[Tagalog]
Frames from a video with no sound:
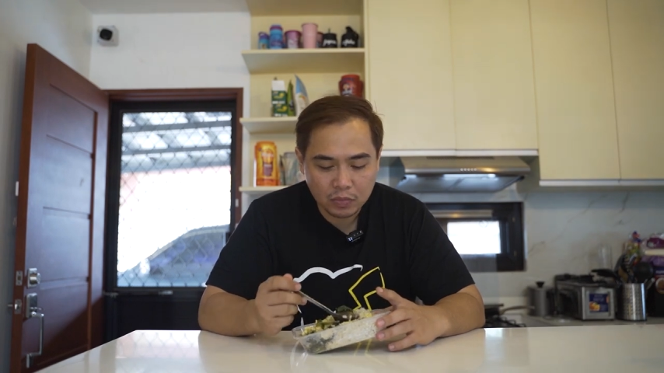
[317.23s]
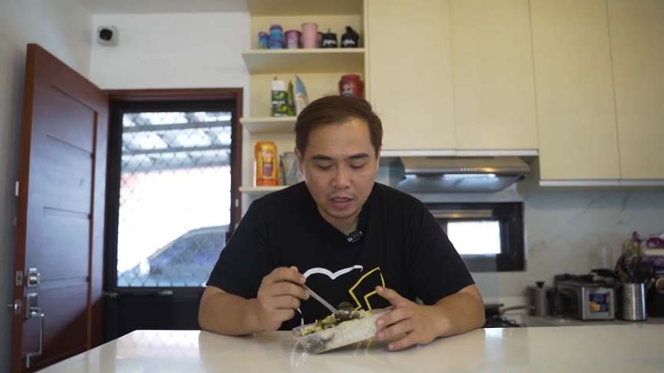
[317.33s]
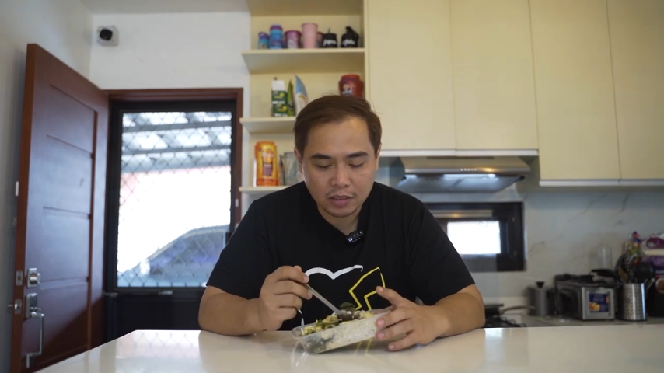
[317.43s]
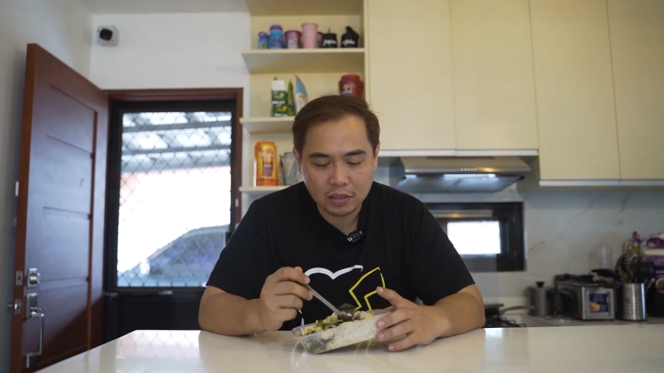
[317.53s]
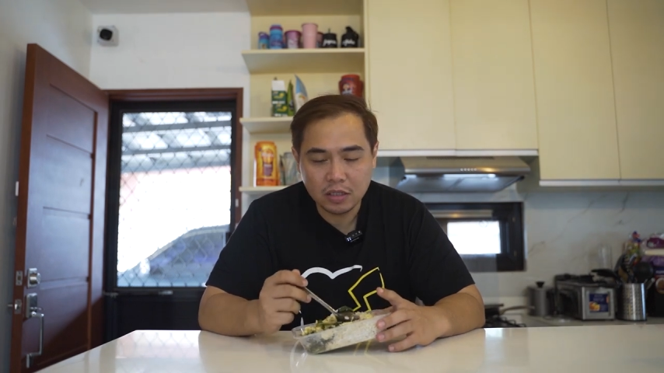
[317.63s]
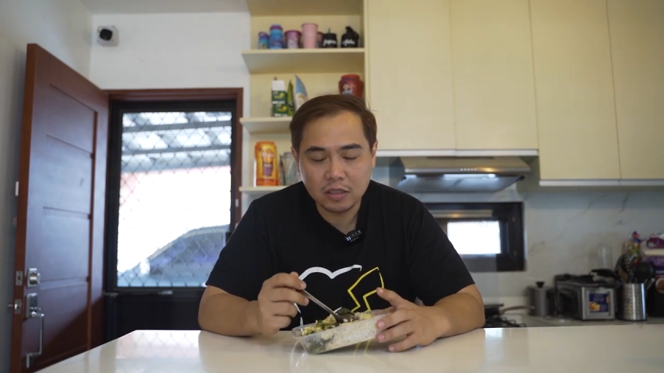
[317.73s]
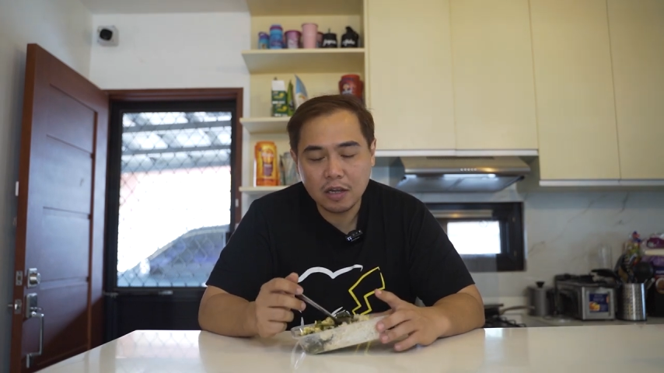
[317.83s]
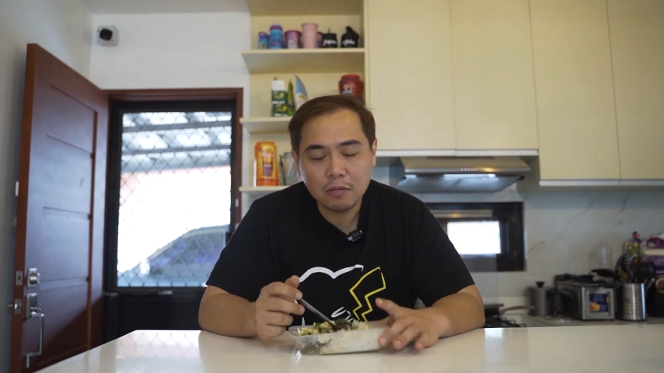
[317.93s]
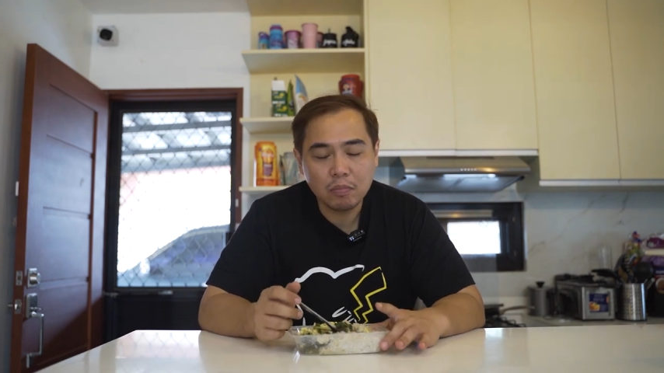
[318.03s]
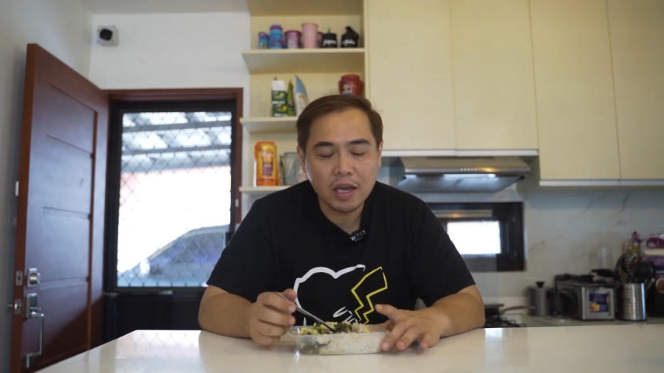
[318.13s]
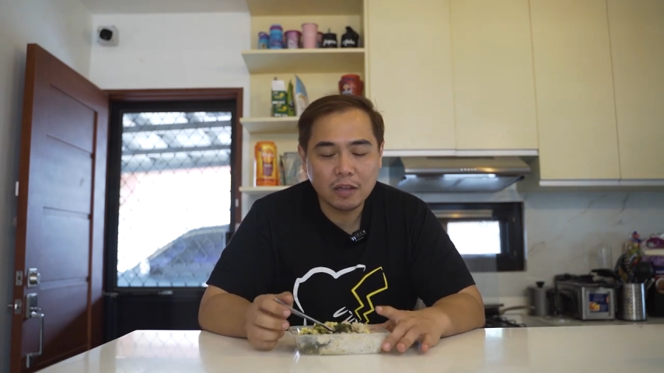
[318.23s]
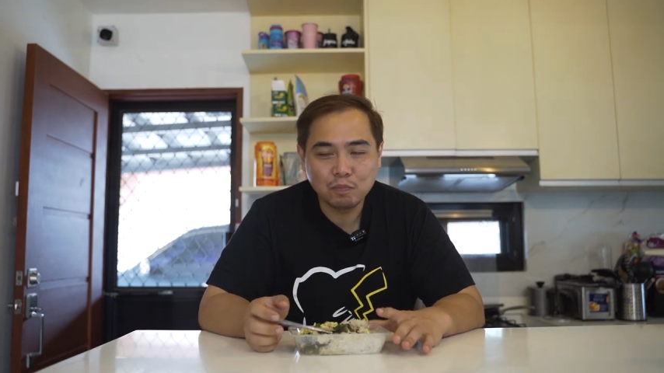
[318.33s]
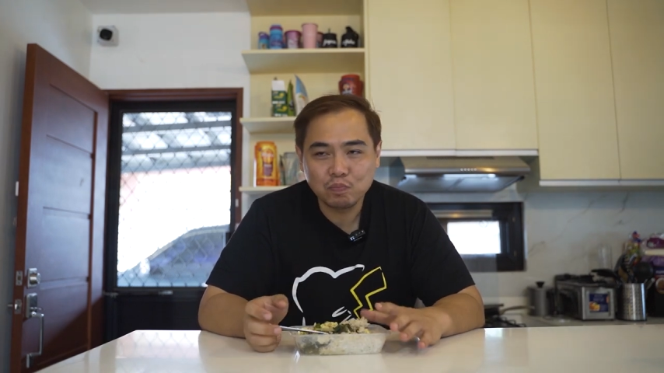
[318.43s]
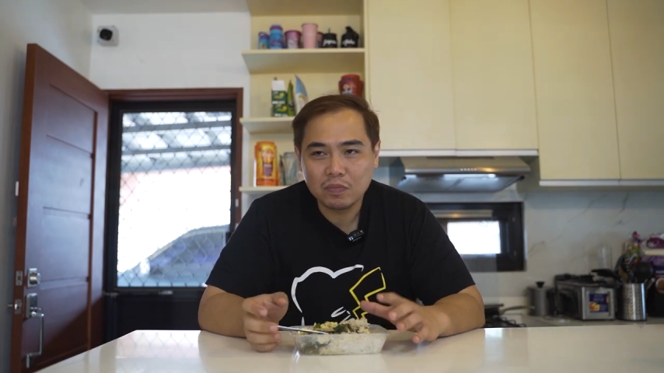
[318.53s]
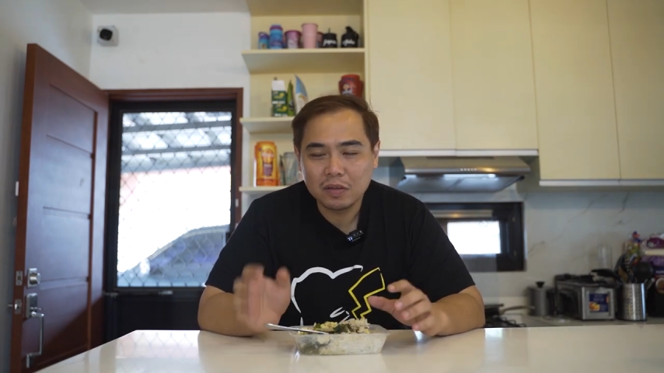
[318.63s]
Nasa sizzling plate.
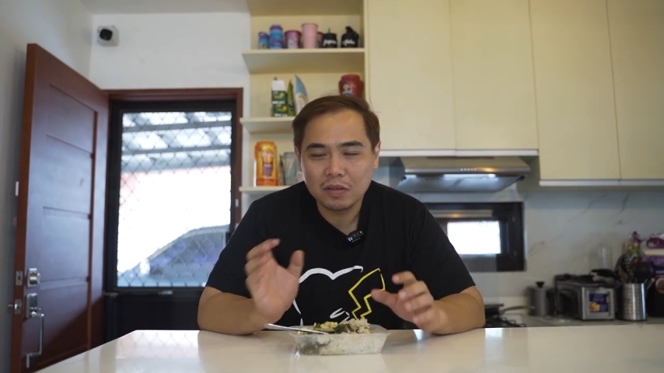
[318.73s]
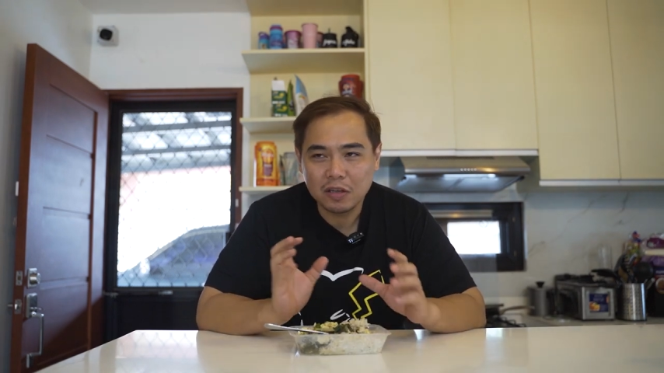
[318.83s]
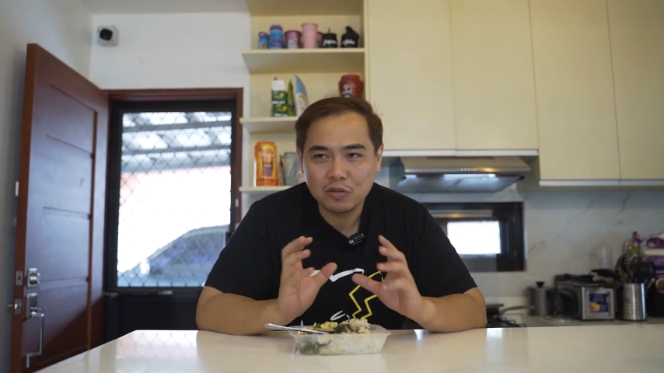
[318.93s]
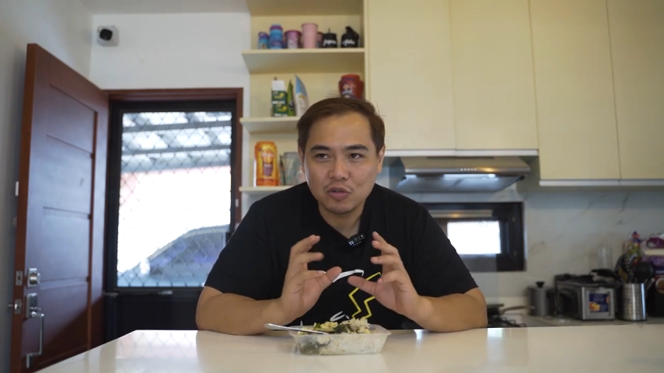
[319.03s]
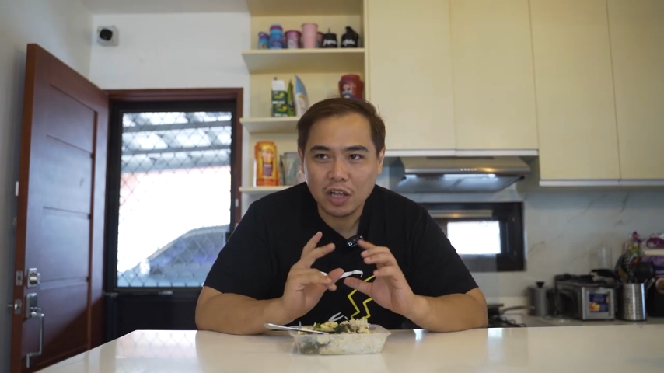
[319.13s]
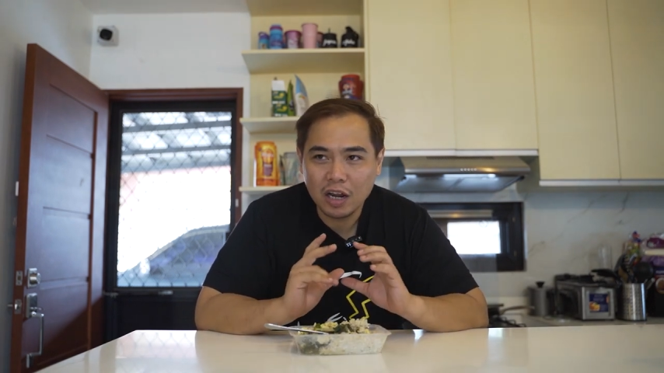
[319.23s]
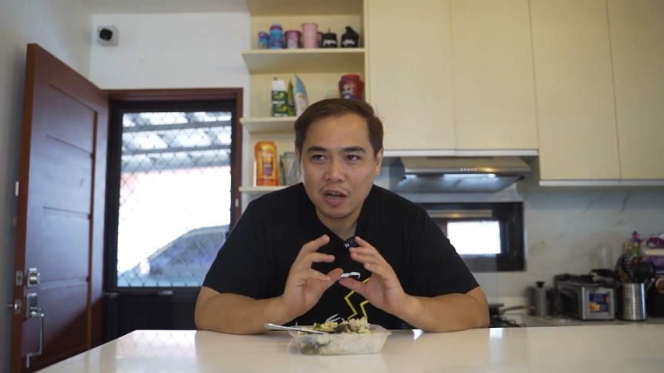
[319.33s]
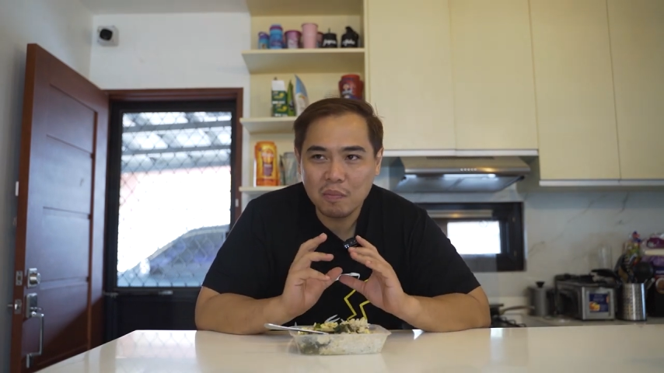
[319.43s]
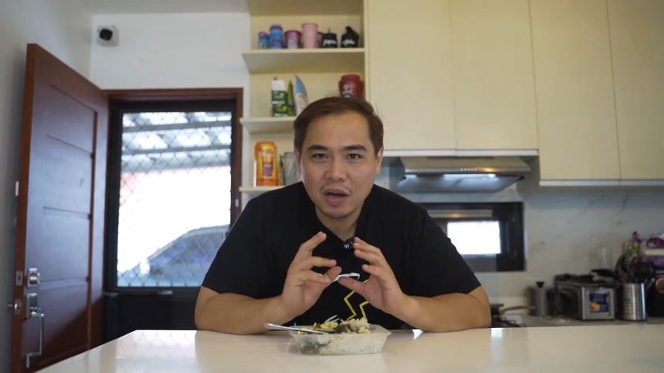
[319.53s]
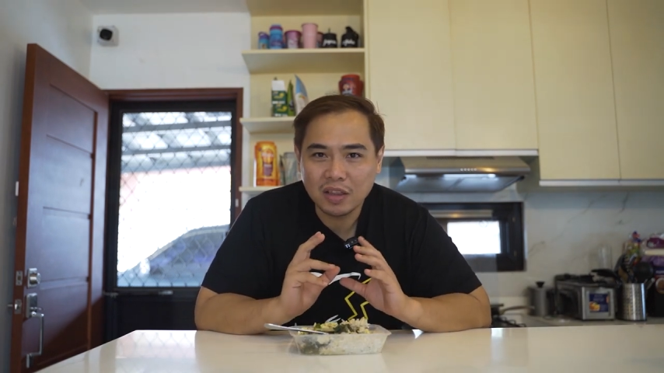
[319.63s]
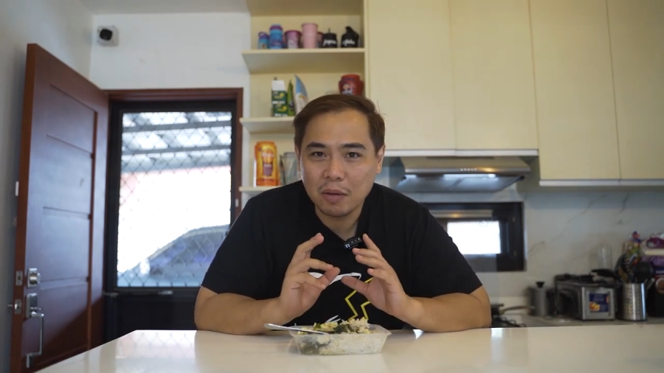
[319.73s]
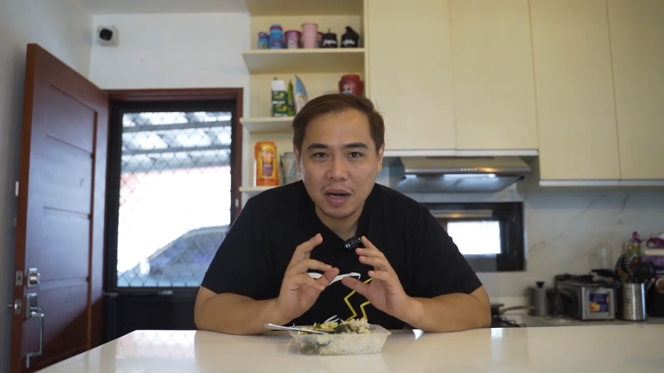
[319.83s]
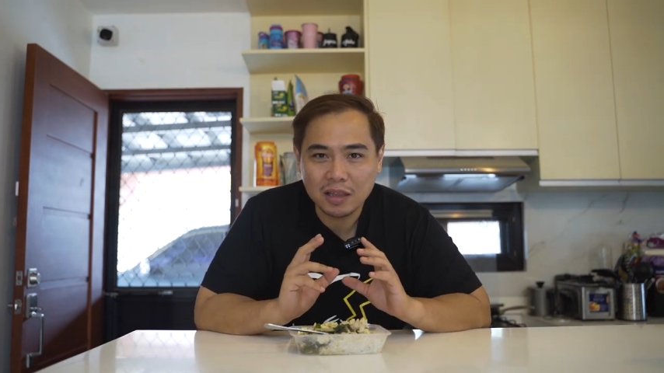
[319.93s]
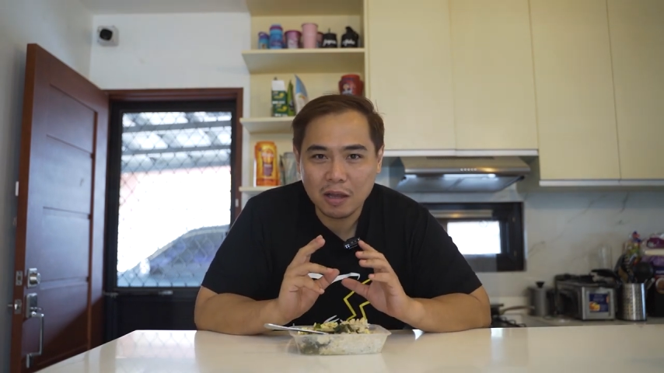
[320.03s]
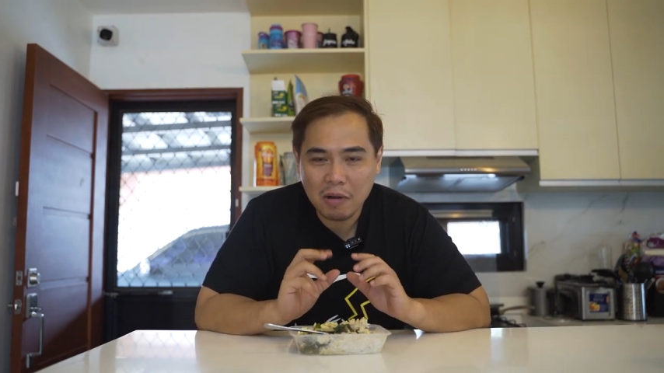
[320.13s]
Gusto talaga mga
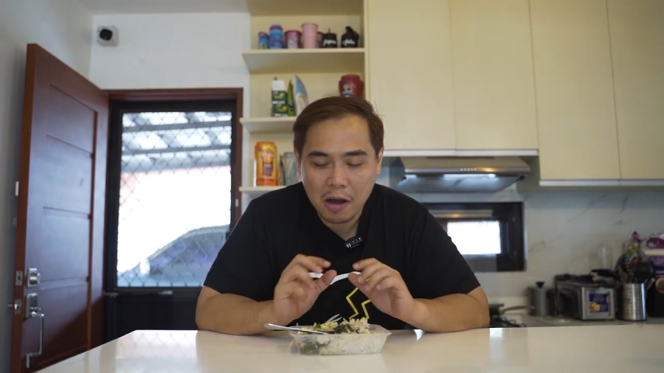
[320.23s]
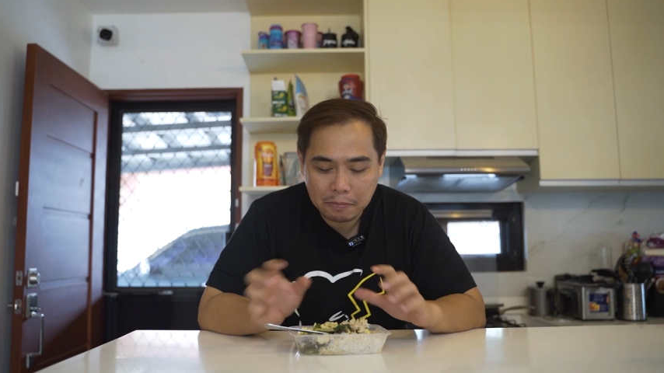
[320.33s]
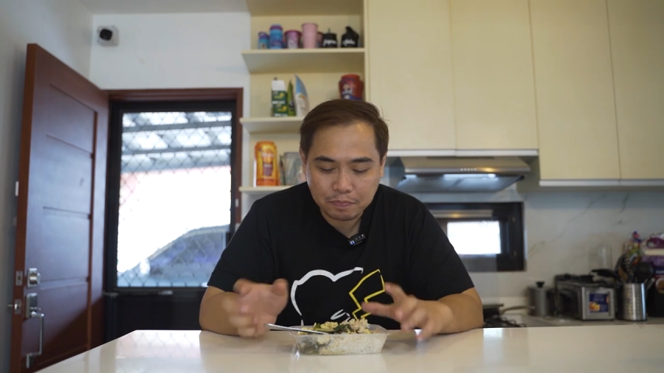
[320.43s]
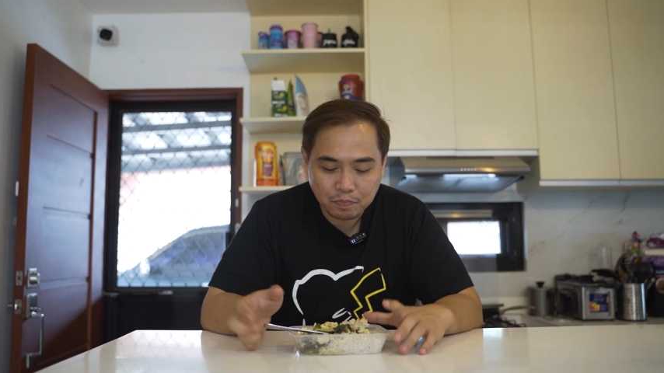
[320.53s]
taba-taba.